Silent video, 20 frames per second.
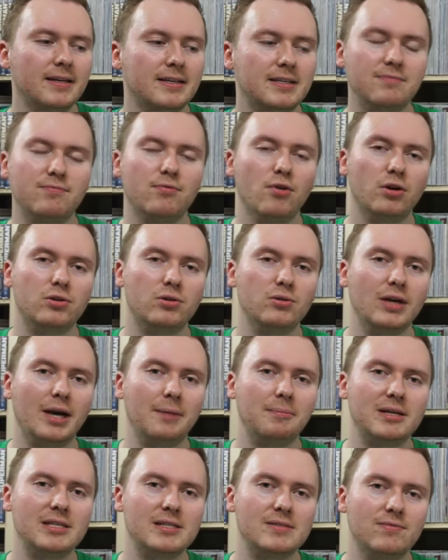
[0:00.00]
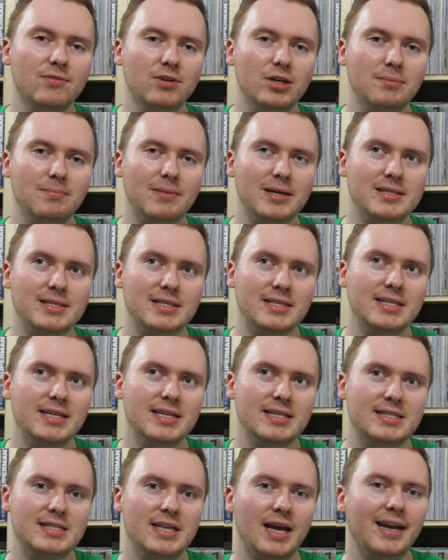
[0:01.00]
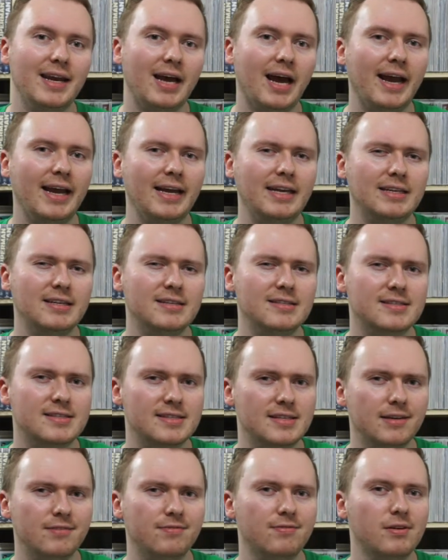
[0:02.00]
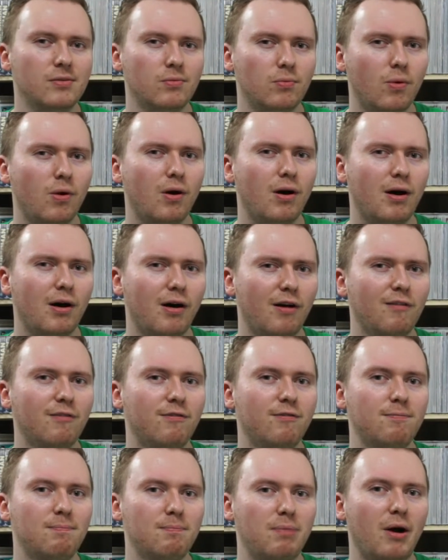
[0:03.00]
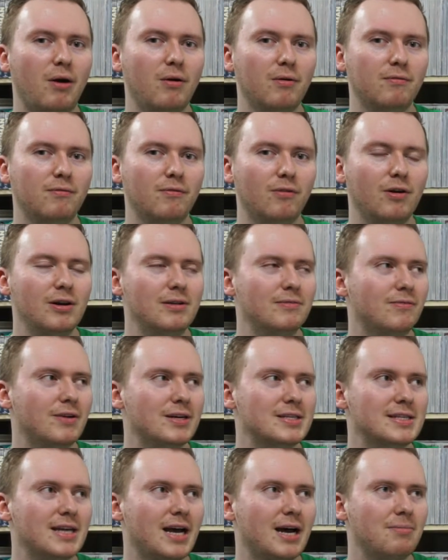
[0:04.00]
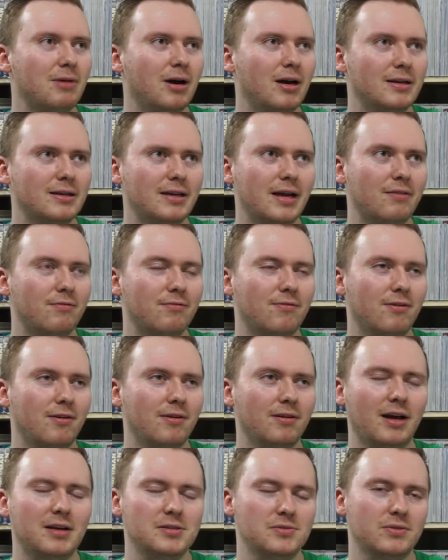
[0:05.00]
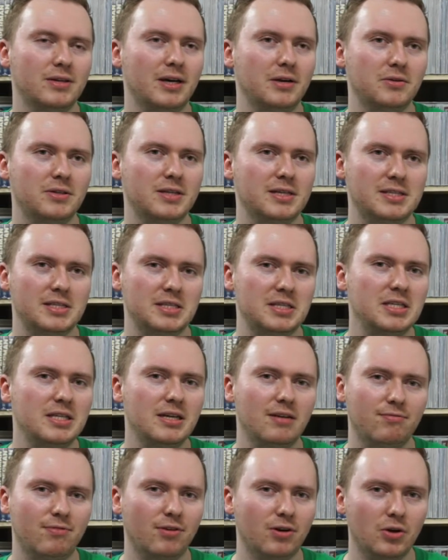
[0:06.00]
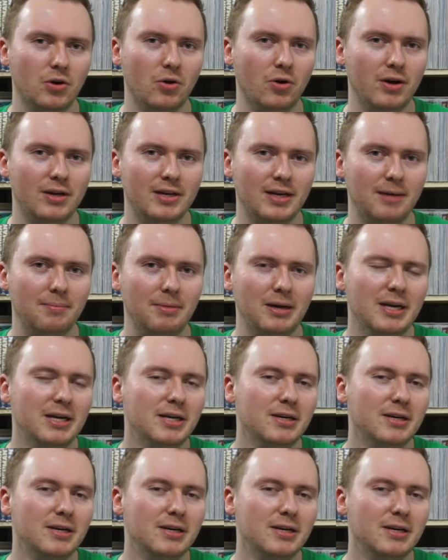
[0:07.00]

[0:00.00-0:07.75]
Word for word: die Wirkung gehabt, als würde man sich hier seinen eigenen Civil War aufbauen wollen, was aber davon, also dadurch, dass ich nie davon gehört habe,